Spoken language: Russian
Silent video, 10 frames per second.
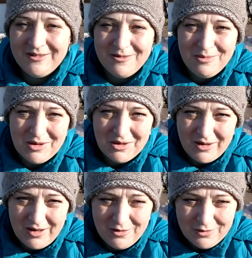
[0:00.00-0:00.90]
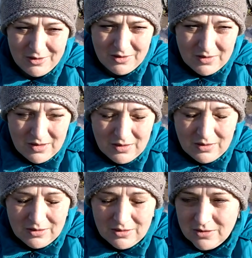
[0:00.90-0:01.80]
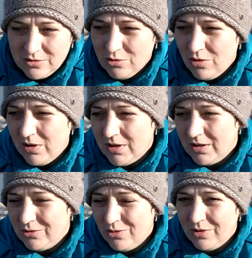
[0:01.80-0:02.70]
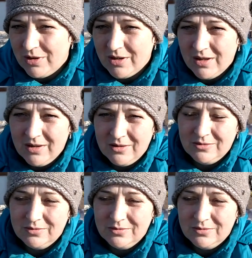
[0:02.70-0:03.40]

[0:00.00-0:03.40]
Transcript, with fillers: этом микрорайоне. Сколько только